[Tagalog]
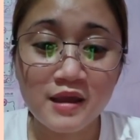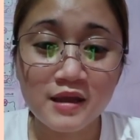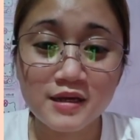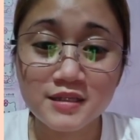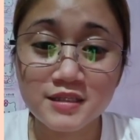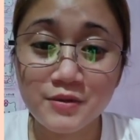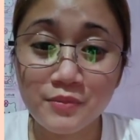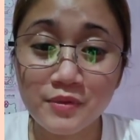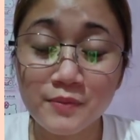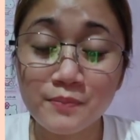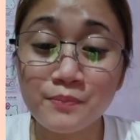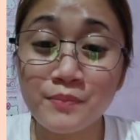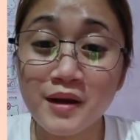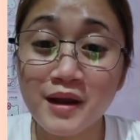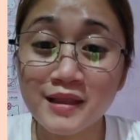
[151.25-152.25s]
Kasi
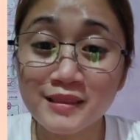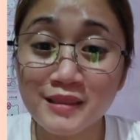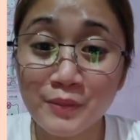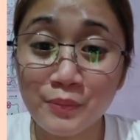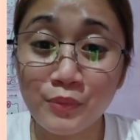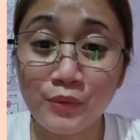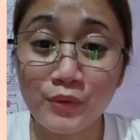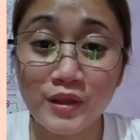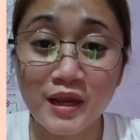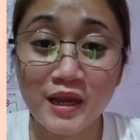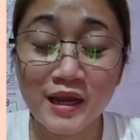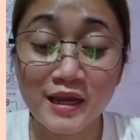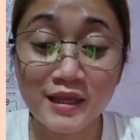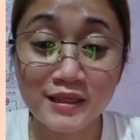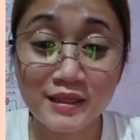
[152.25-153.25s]
maganda po
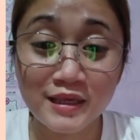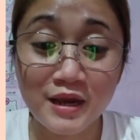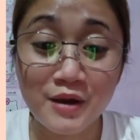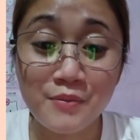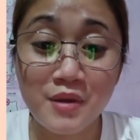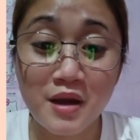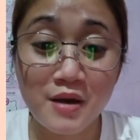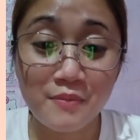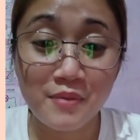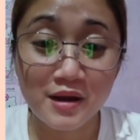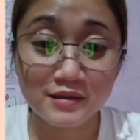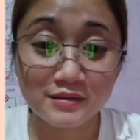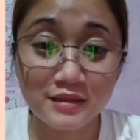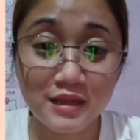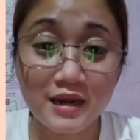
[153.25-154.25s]
yung ganyang mga
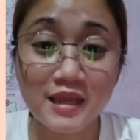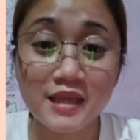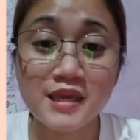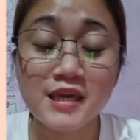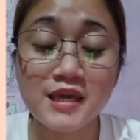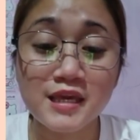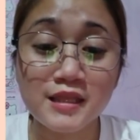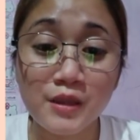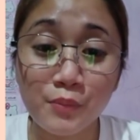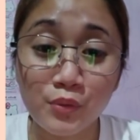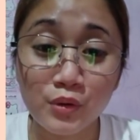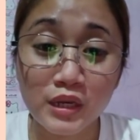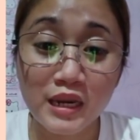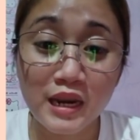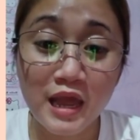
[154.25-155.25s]
bata. Nakikita
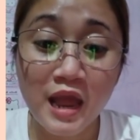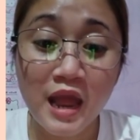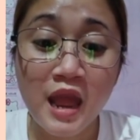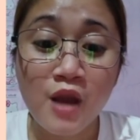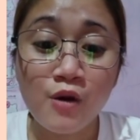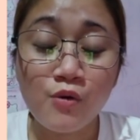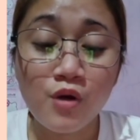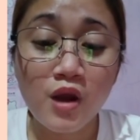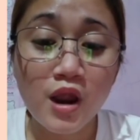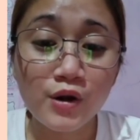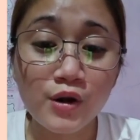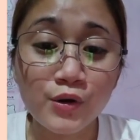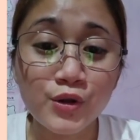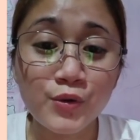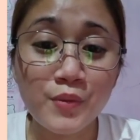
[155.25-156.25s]
po nila kung
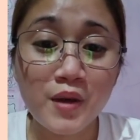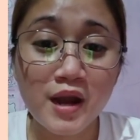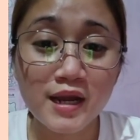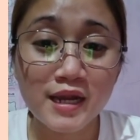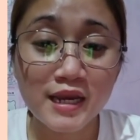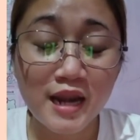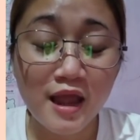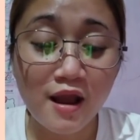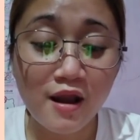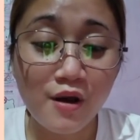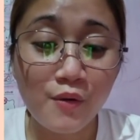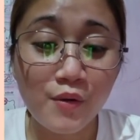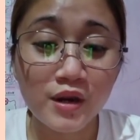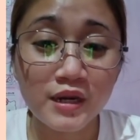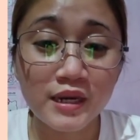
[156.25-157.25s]
ano yung mga
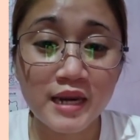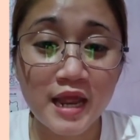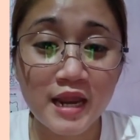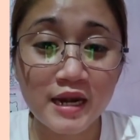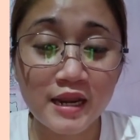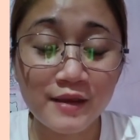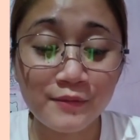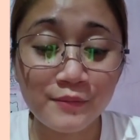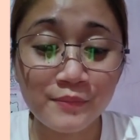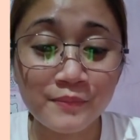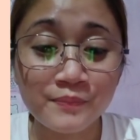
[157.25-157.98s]
ginagawa ni Nanay